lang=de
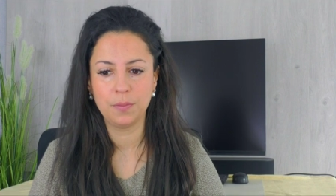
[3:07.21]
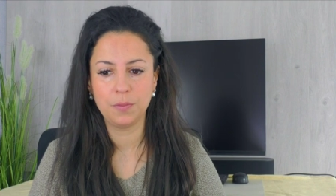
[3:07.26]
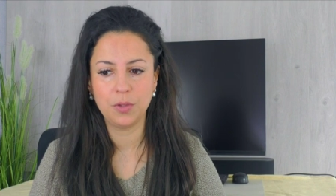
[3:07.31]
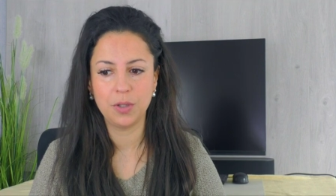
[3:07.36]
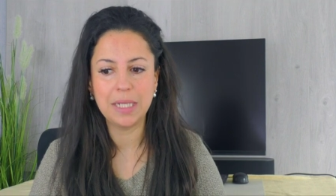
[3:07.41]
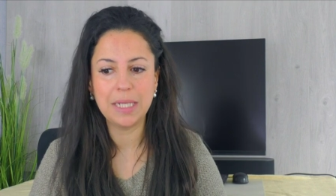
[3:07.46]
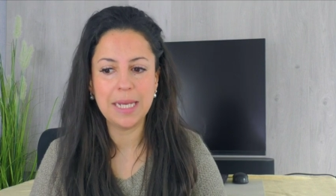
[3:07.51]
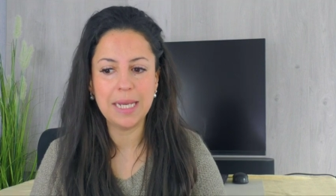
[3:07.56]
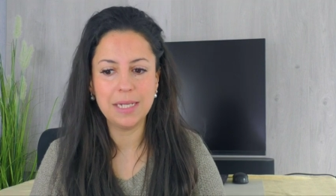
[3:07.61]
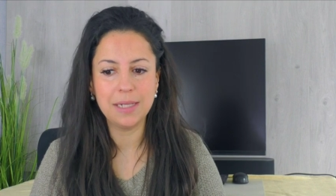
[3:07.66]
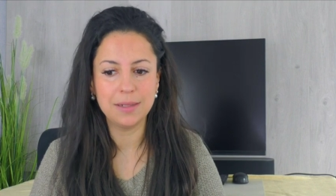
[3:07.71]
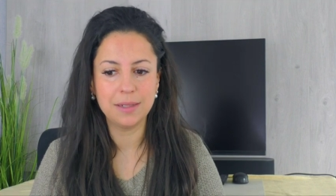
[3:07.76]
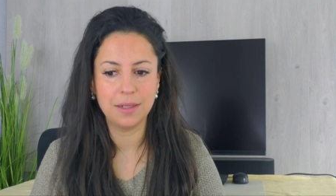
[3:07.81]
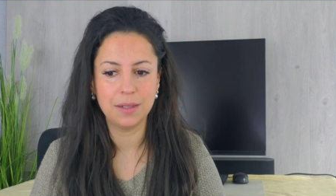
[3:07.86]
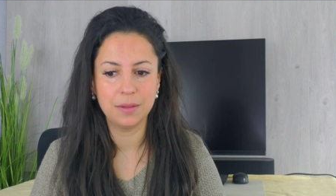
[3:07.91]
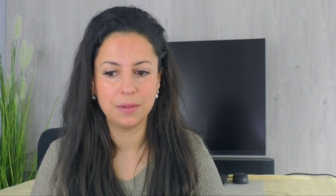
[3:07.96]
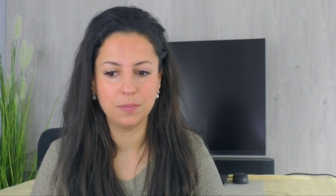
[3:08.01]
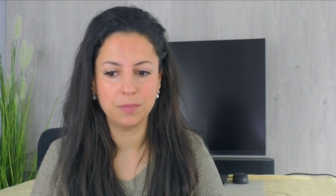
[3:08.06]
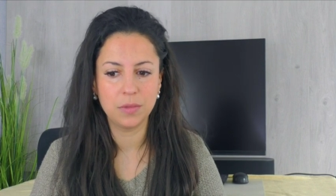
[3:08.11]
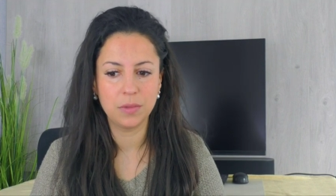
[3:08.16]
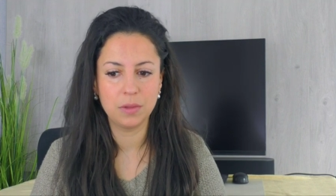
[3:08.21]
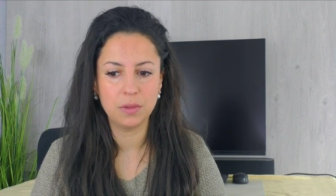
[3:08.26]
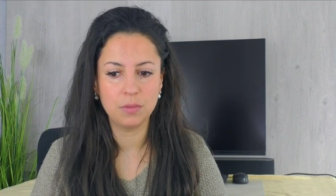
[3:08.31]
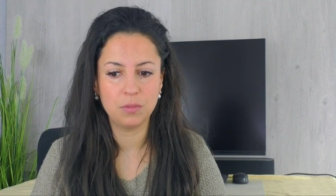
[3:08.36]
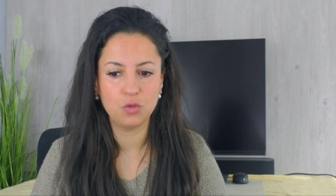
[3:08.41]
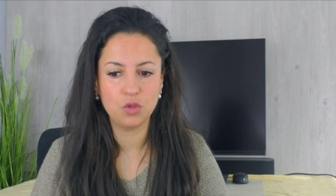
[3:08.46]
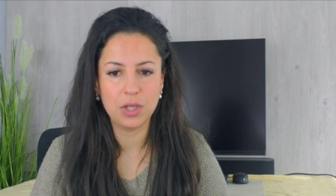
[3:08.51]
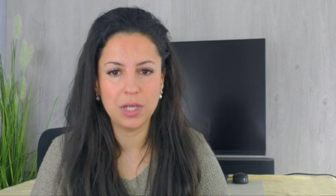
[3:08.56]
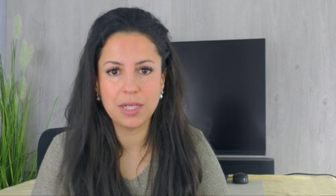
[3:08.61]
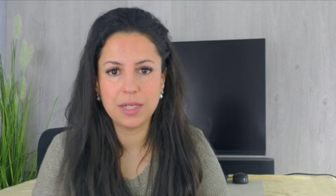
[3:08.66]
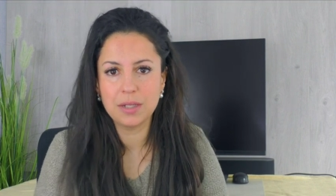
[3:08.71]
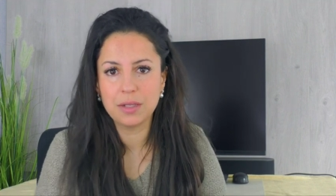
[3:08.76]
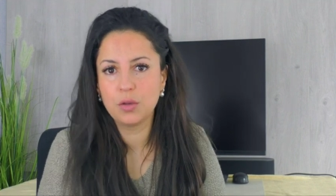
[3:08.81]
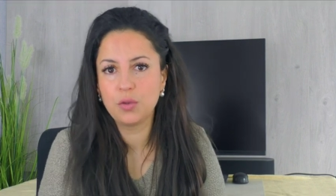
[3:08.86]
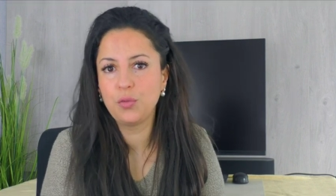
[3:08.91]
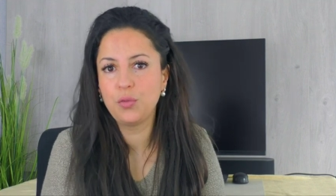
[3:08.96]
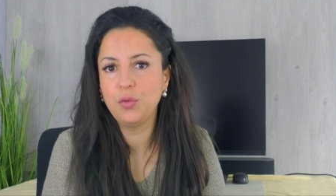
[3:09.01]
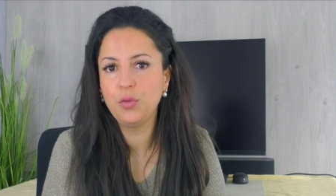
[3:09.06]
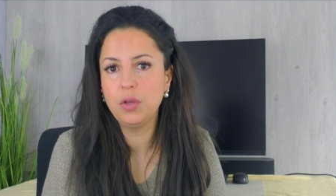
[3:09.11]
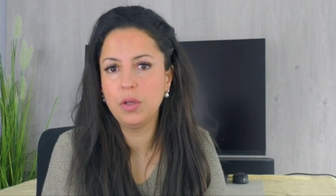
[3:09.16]
von den Eltern schlechte
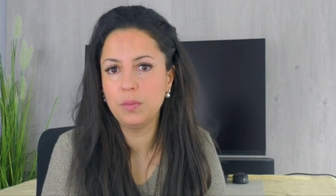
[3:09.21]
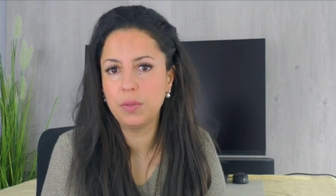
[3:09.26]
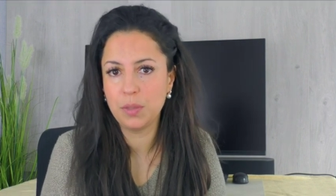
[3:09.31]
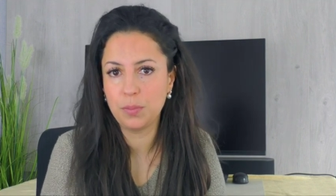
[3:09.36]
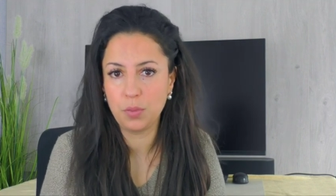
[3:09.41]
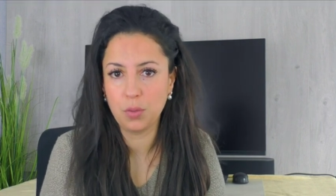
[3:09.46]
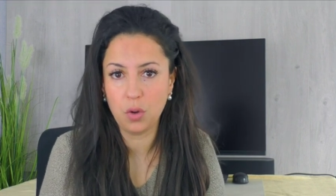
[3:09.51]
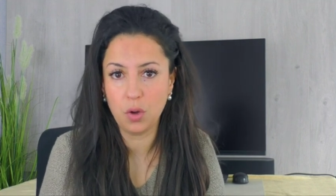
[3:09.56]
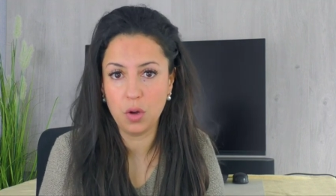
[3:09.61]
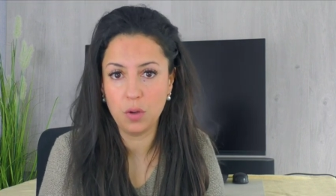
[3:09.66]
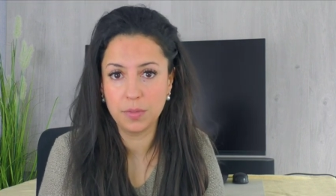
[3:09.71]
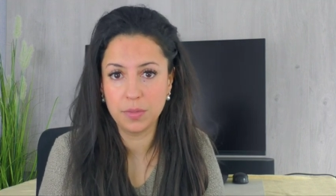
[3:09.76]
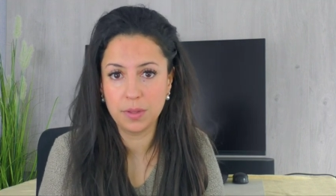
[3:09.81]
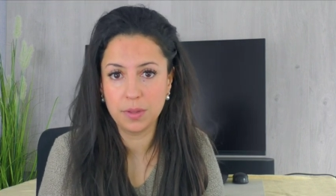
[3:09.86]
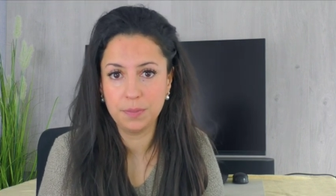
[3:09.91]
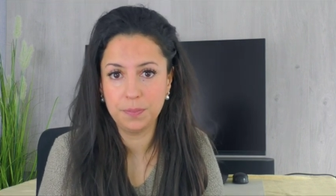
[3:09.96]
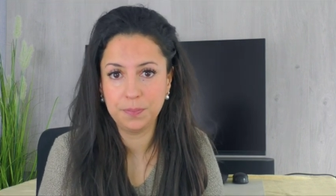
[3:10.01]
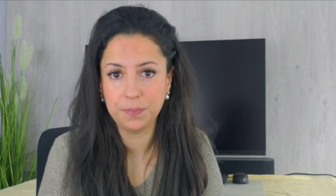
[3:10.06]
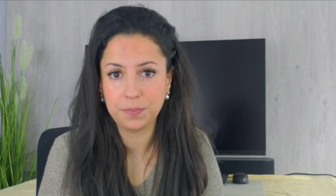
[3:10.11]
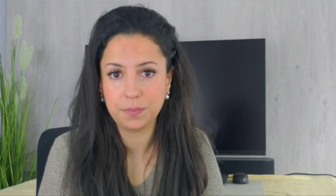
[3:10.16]
Gefühle mitbekommt,